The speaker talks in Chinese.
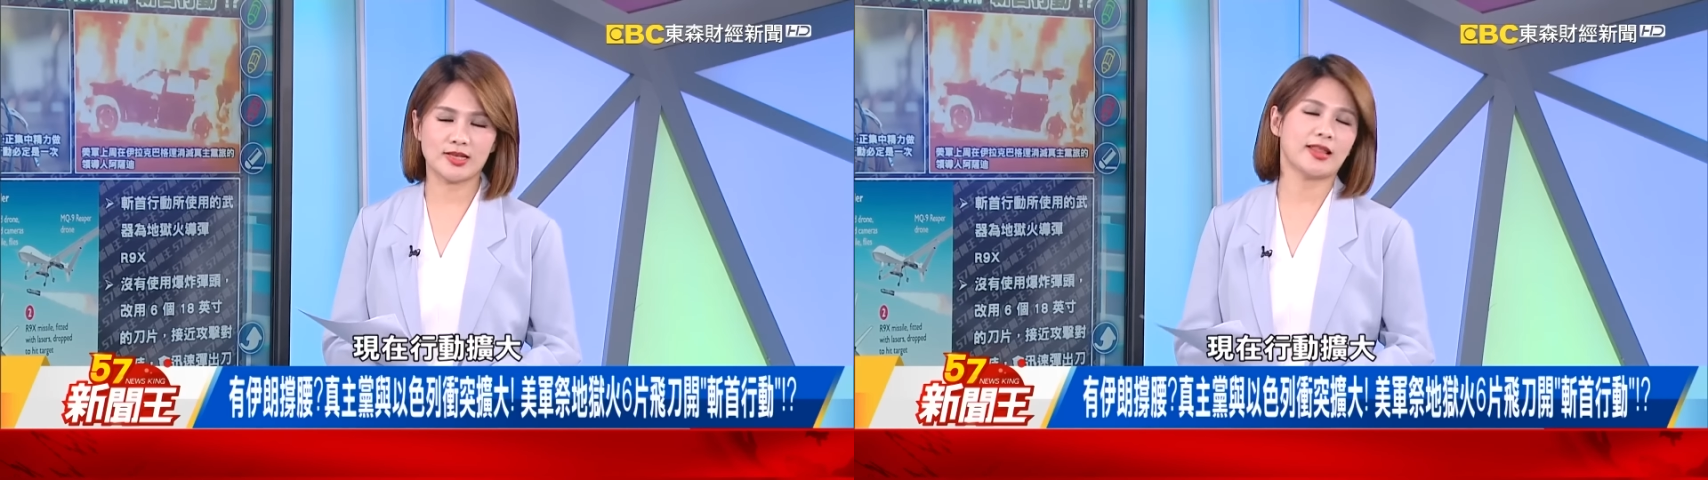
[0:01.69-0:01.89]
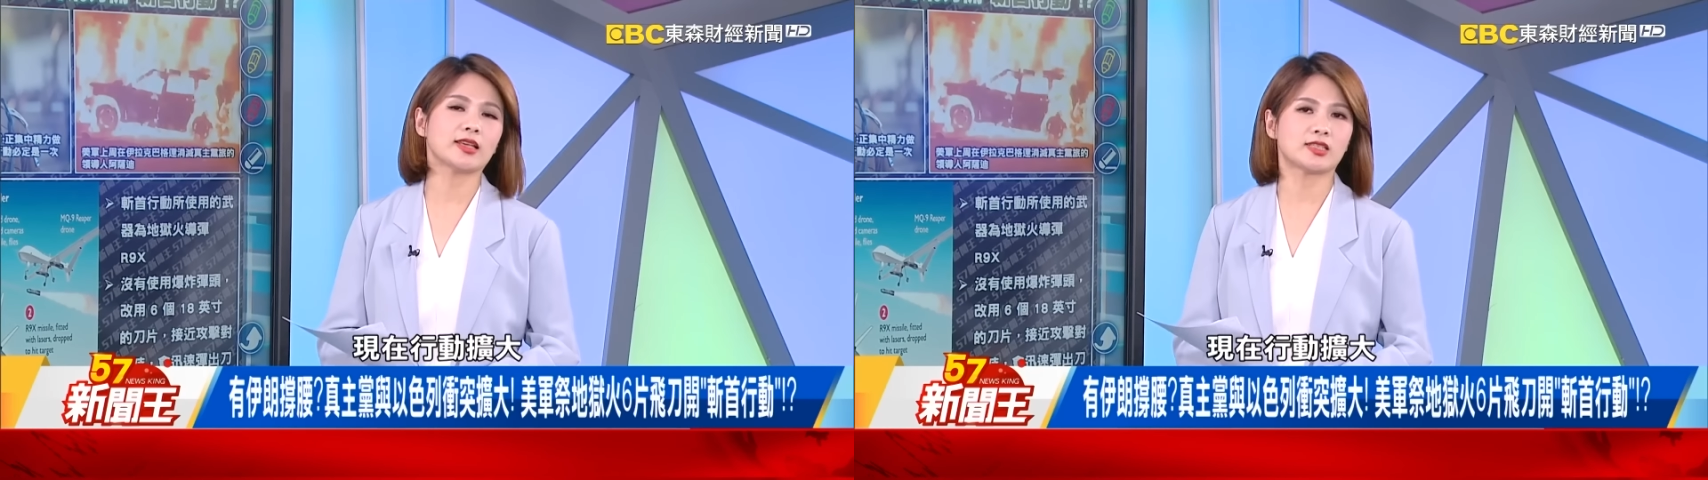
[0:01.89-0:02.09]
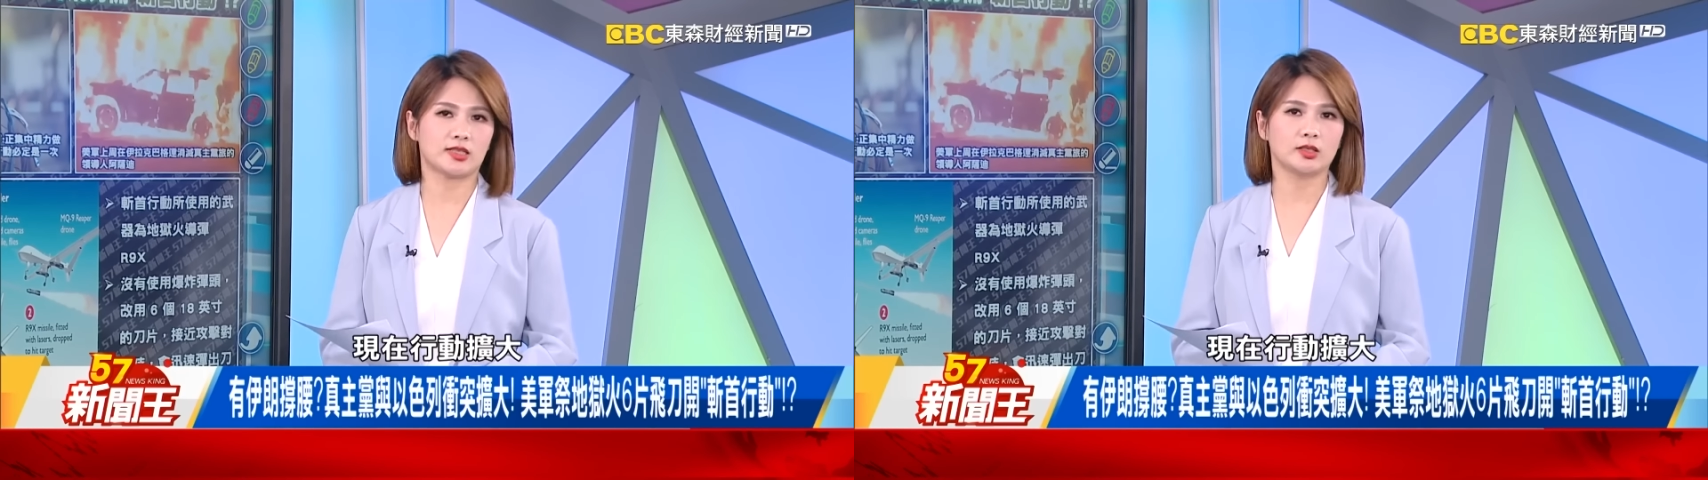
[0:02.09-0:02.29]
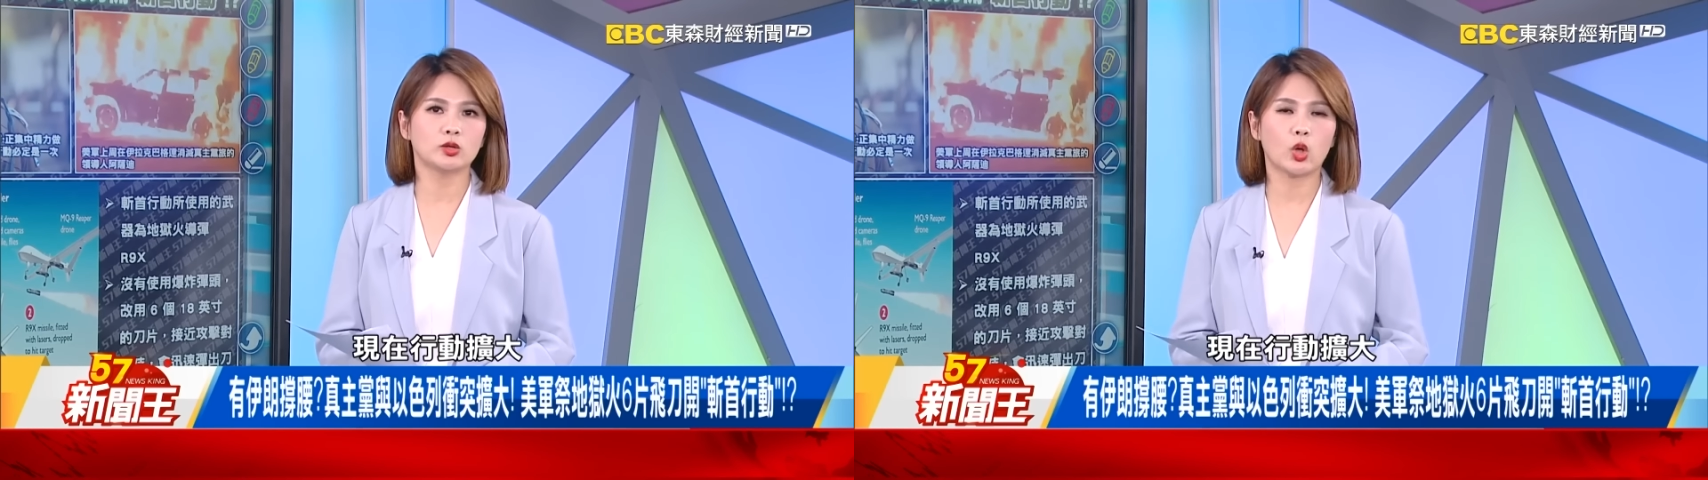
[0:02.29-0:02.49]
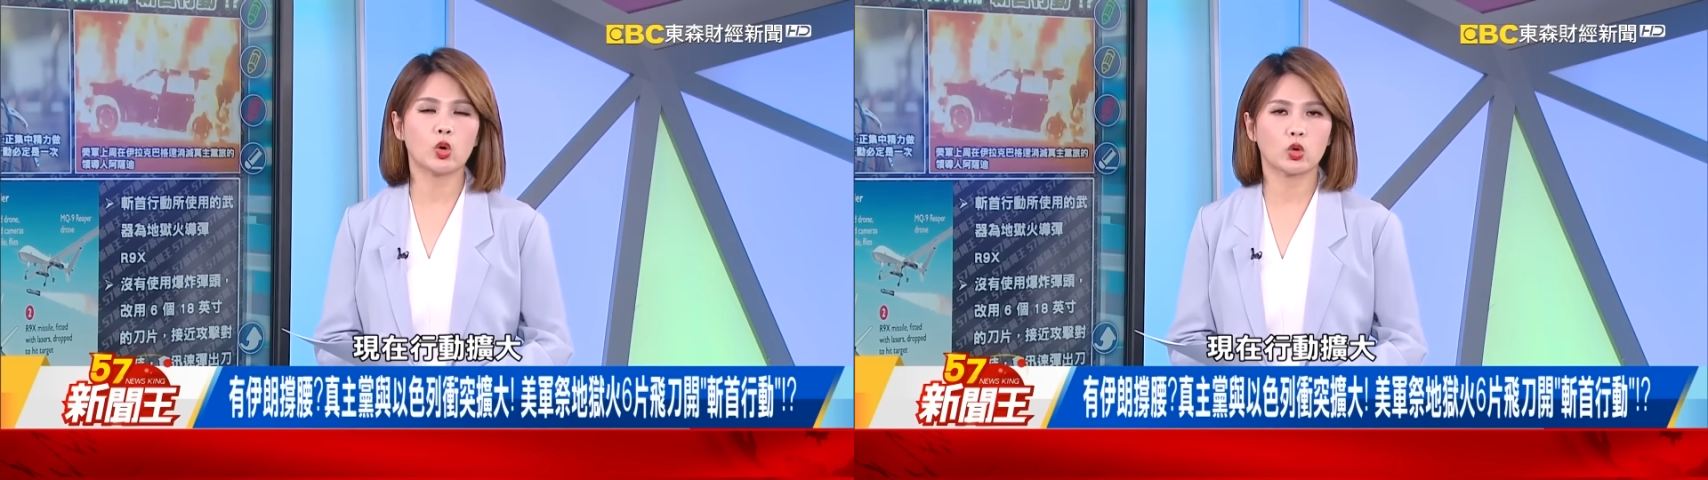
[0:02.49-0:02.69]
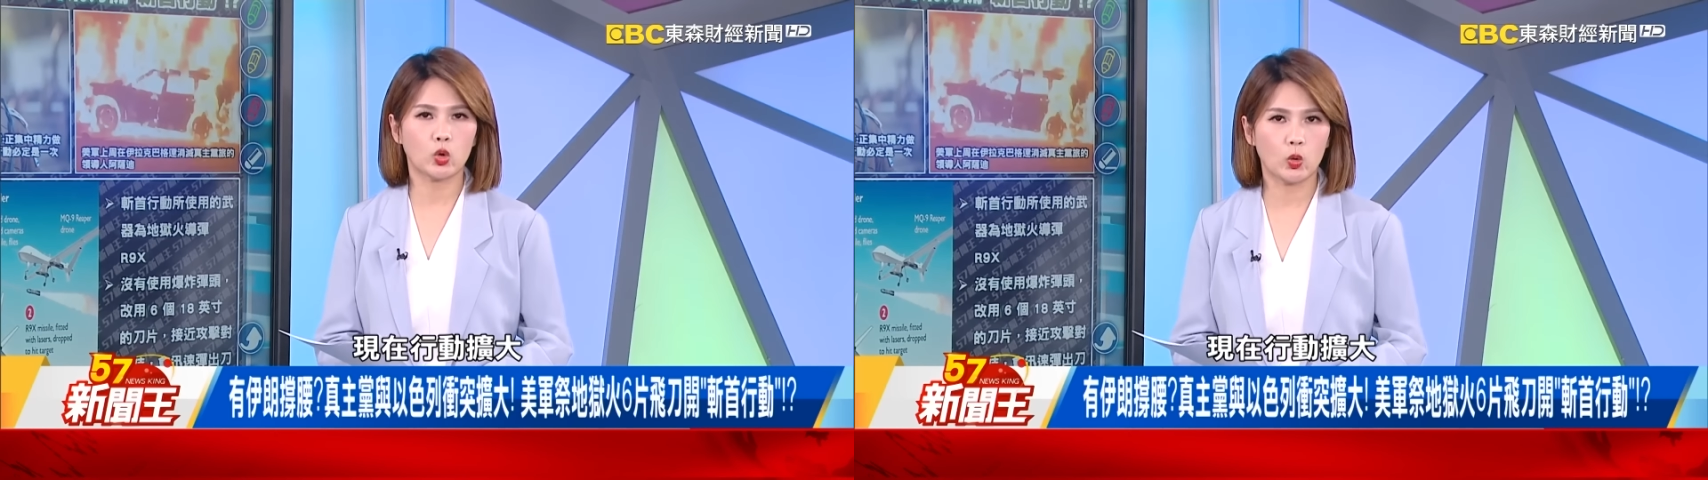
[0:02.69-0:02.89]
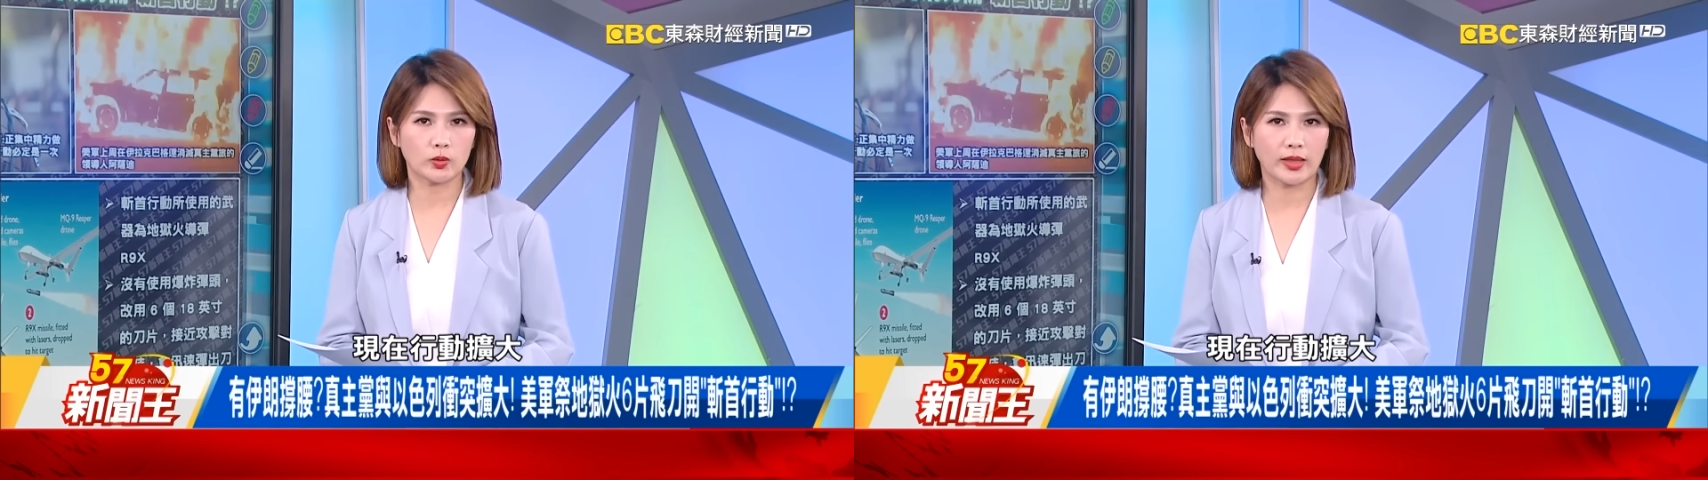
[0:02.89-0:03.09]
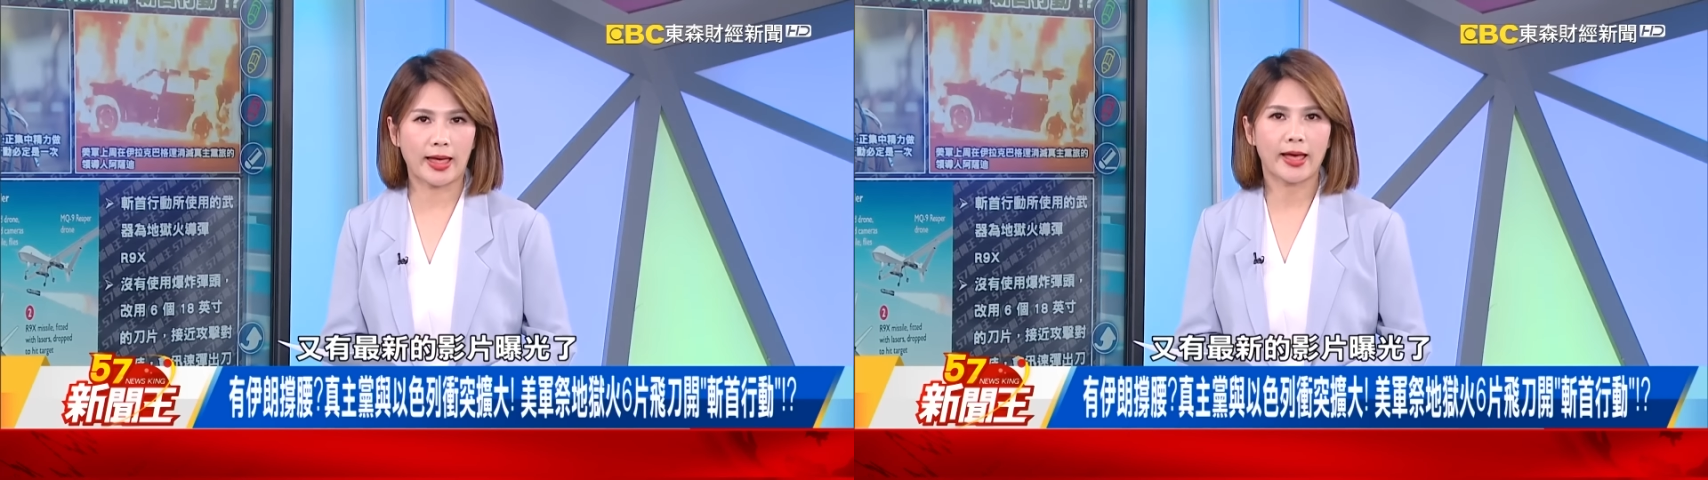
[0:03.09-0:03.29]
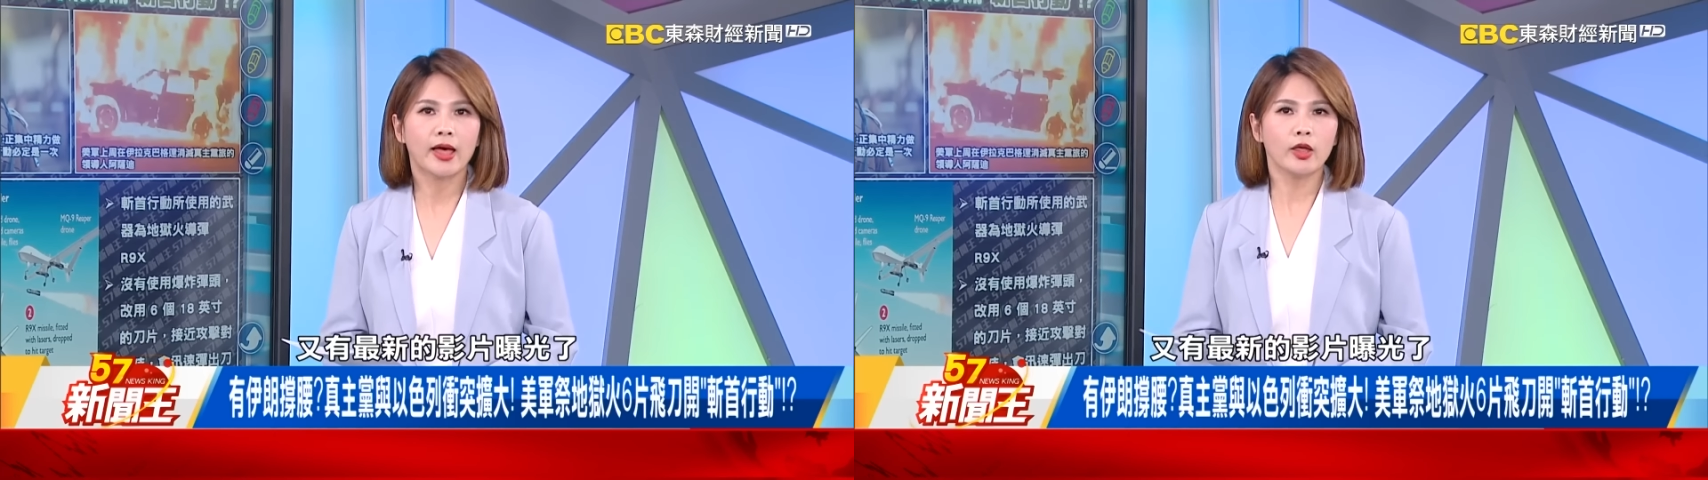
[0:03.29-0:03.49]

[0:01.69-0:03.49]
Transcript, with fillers: 现在行动扩大，